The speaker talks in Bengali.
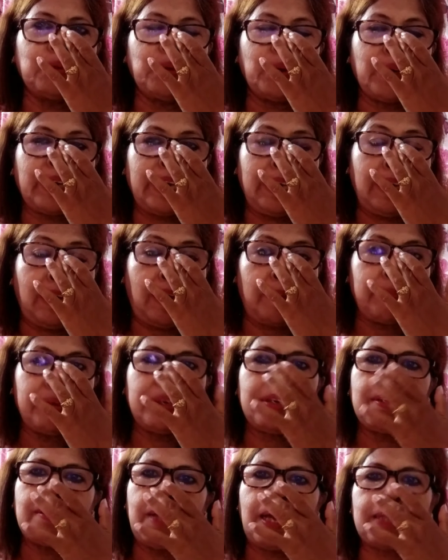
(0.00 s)
ওকে
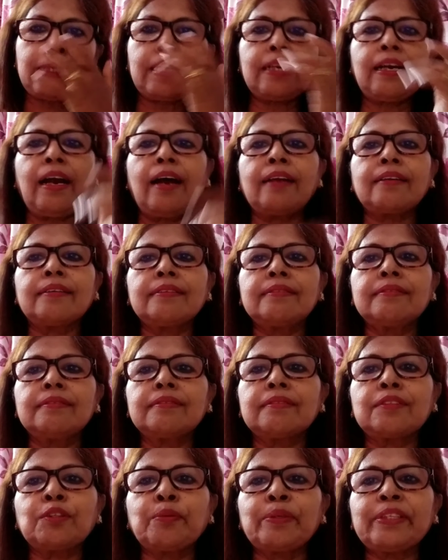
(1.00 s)
আমি একটা গান
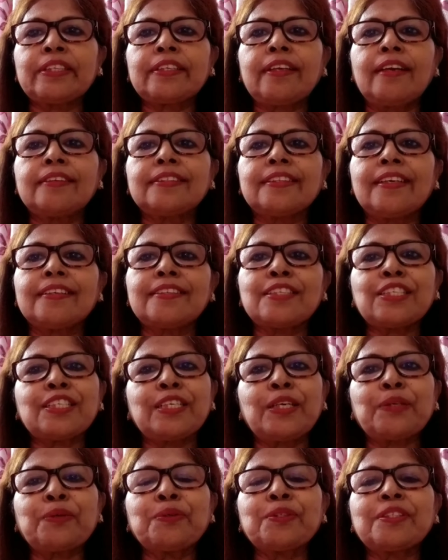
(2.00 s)
তোমাদেরকে আজকে একটা
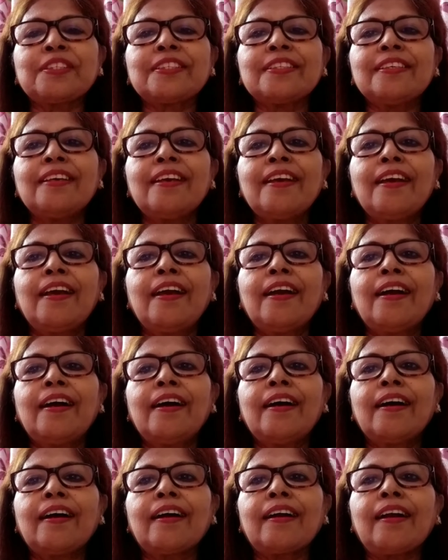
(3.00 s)
শেয়ার করছি
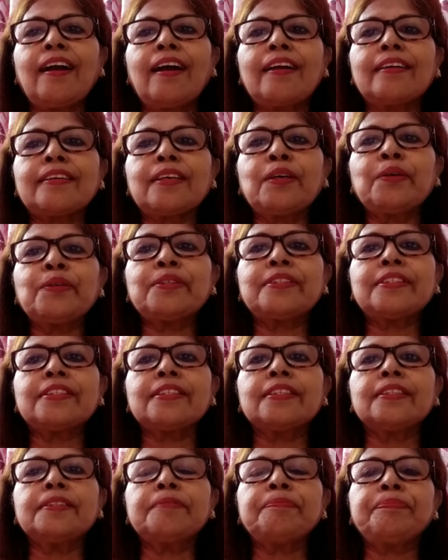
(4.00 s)
গানটা
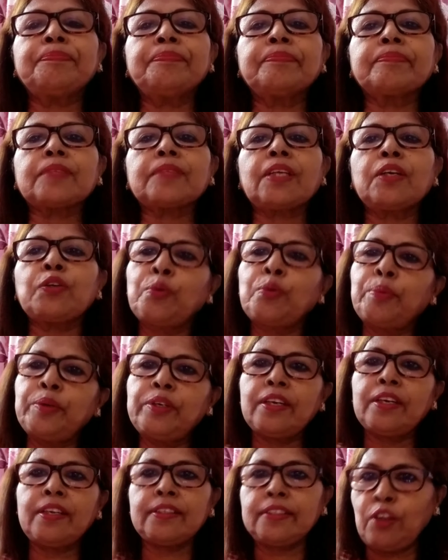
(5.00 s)
হচ্ছে
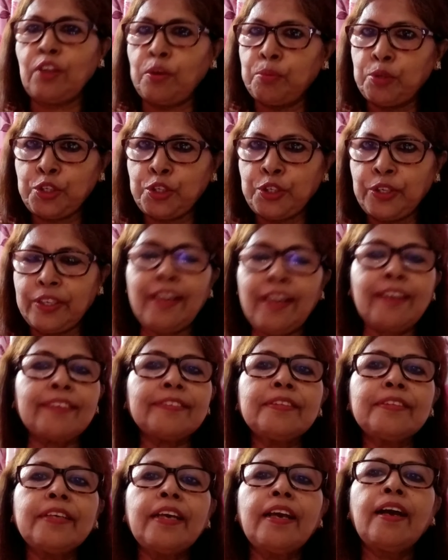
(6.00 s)
রবীন্দ্রনাথের অবশ্যই গান
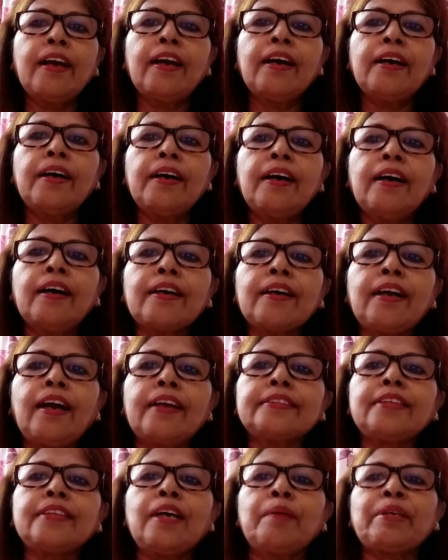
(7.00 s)

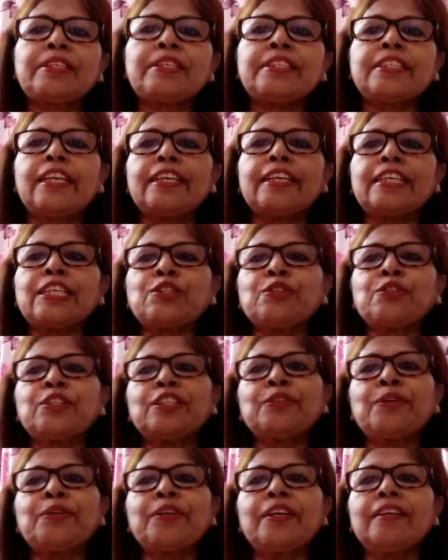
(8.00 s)
গানটা আমার ছেলে
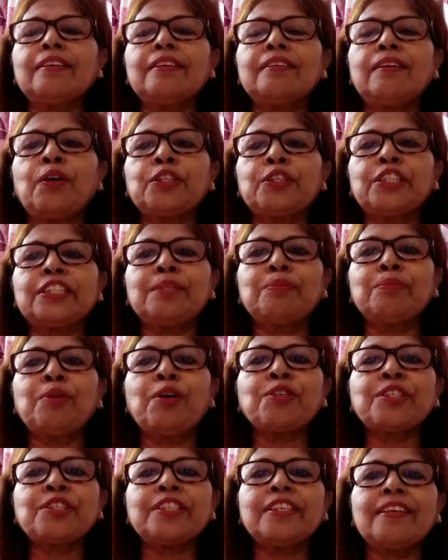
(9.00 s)
কিছুদিন ধরে অদিতি
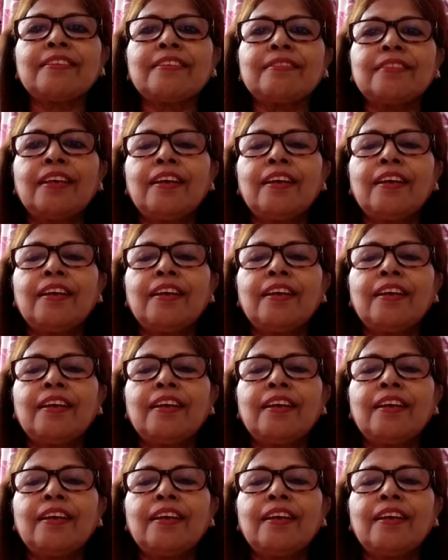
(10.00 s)
মহসিনের